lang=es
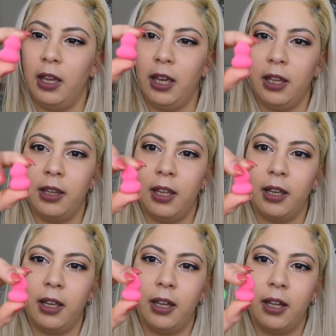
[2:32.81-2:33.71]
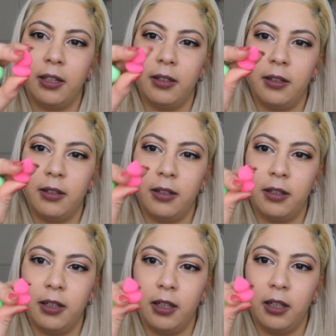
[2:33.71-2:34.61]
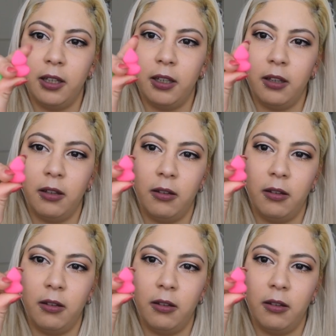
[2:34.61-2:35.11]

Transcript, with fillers: esta que es así